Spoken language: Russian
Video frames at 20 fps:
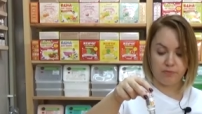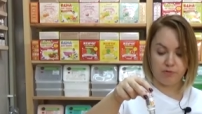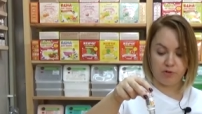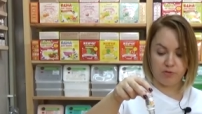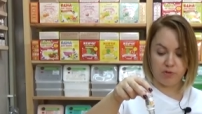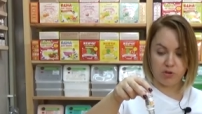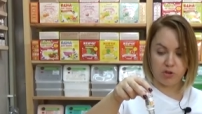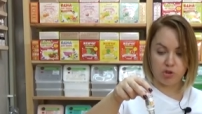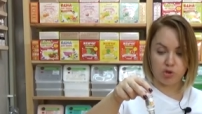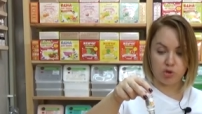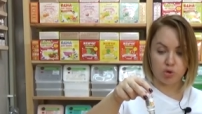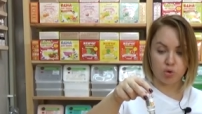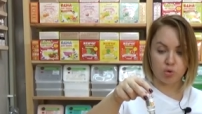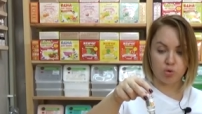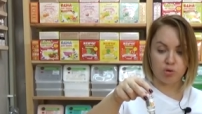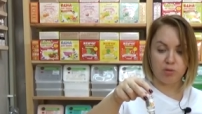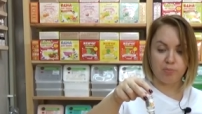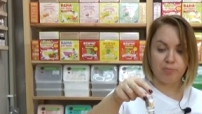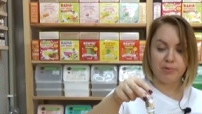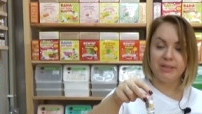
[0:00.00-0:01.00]
Вы видите,
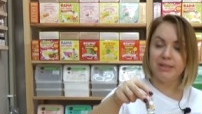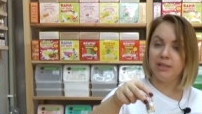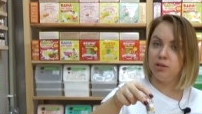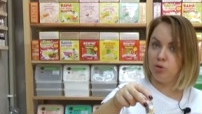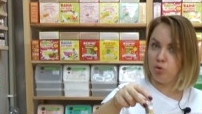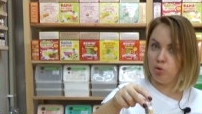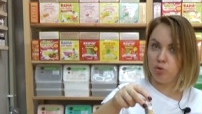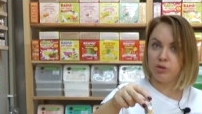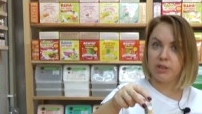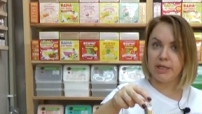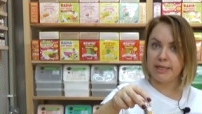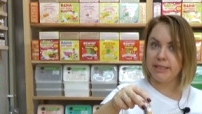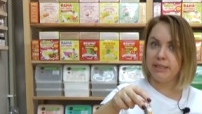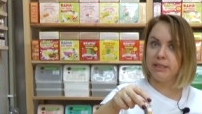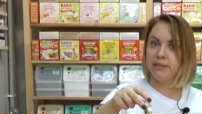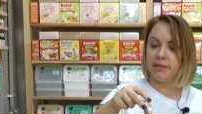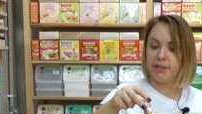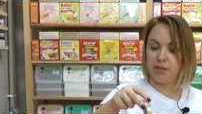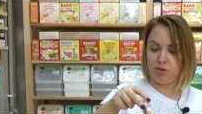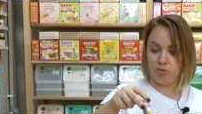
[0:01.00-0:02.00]
что депантенол я
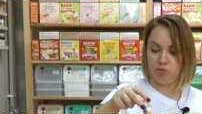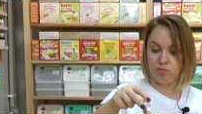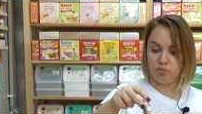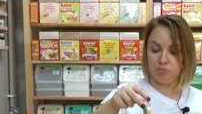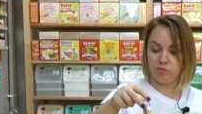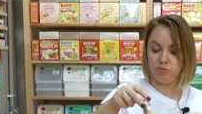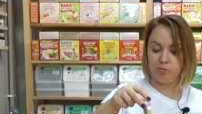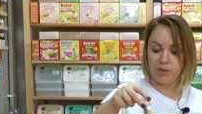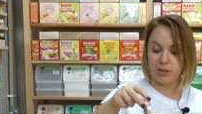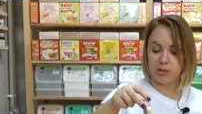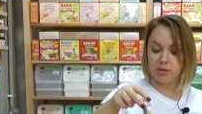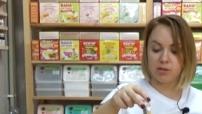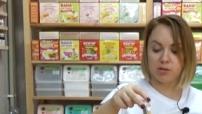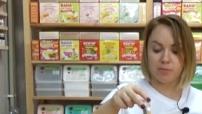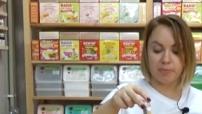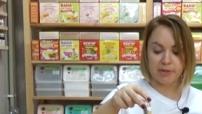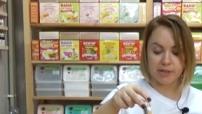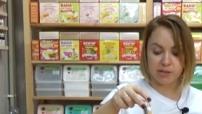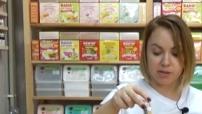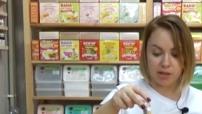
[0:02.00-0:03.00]
не грею вместе
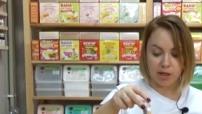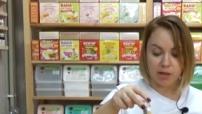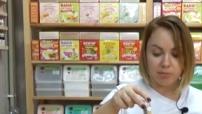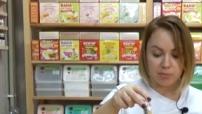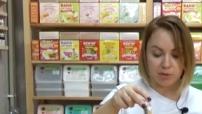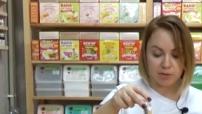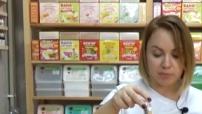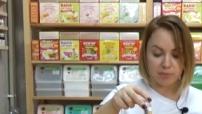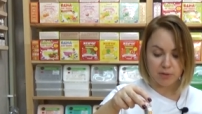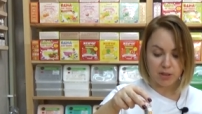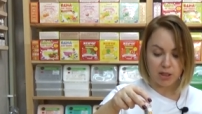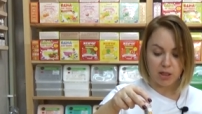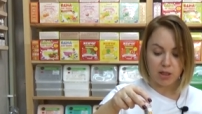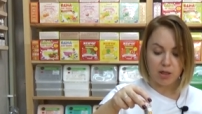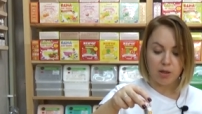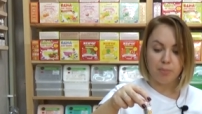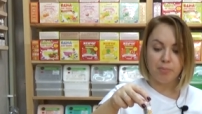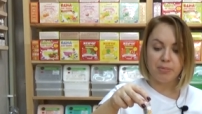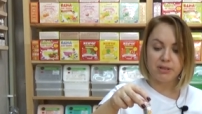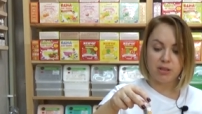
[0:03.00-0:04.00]
с маслами,
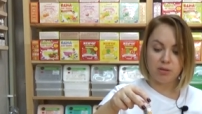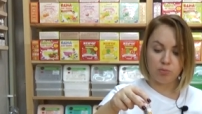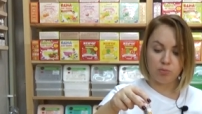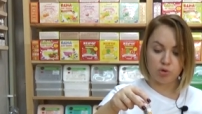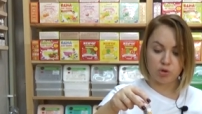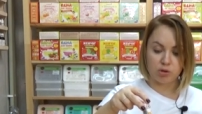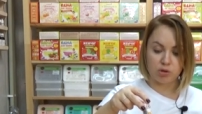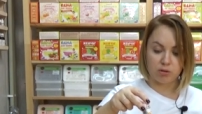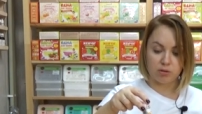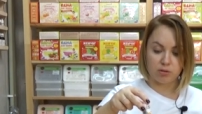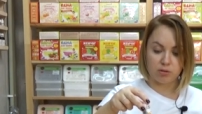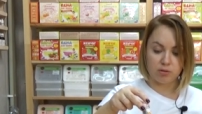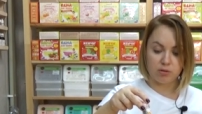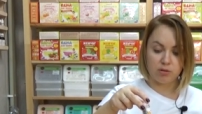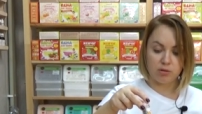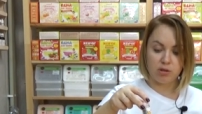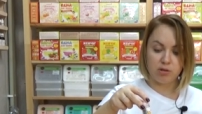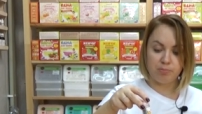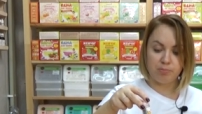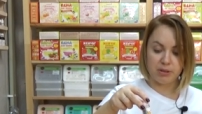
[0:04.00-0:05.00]
потому что
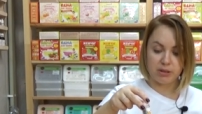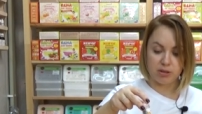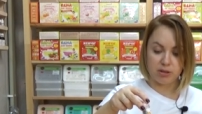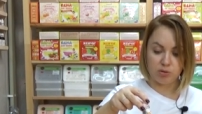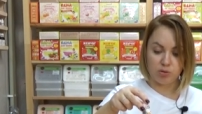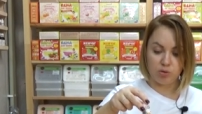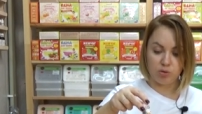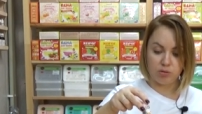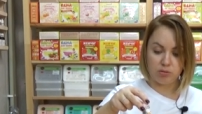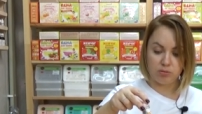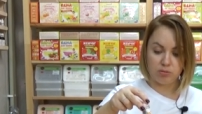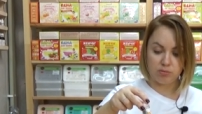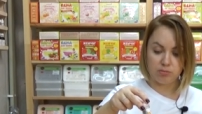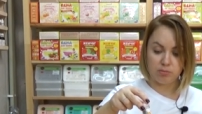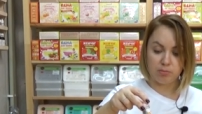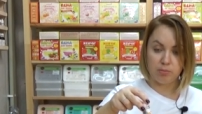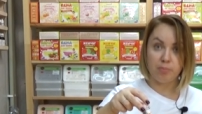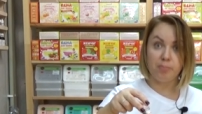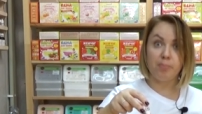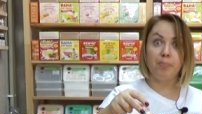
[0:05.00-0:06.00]
депантенол
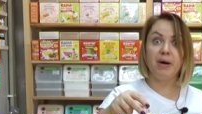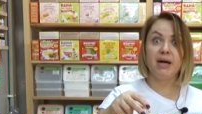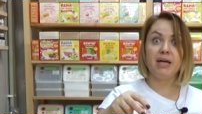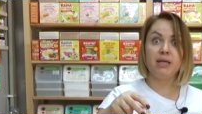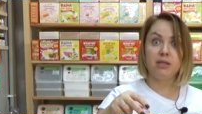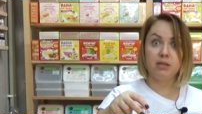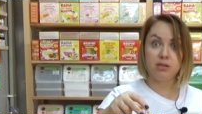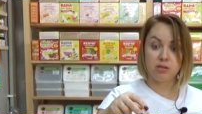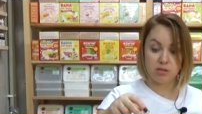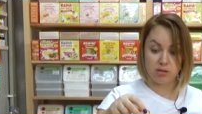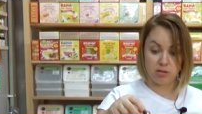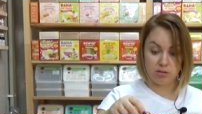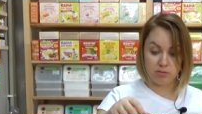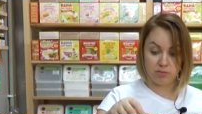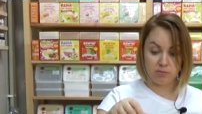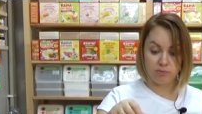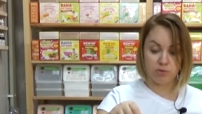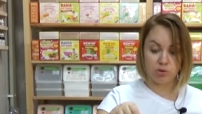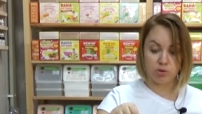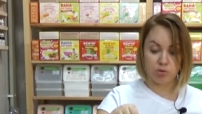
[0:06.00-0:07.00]

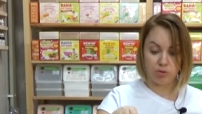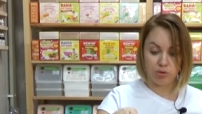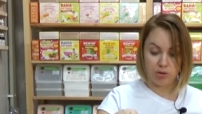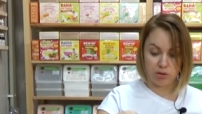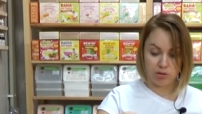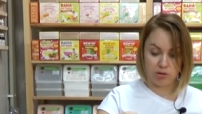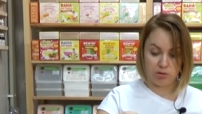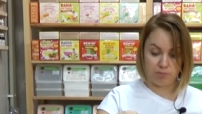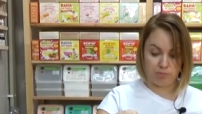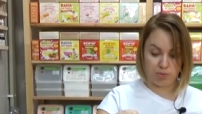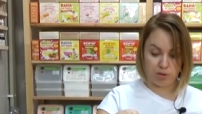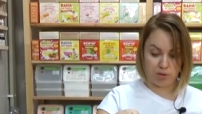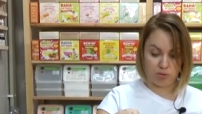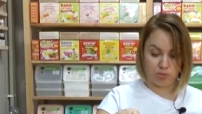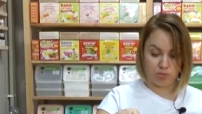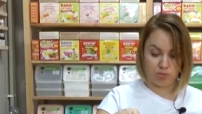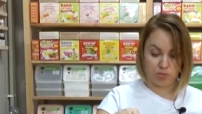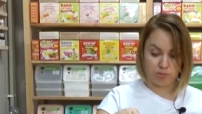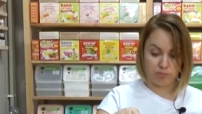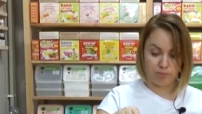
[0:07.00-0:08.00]
боится высоких
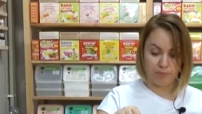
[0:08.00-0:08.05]
температур.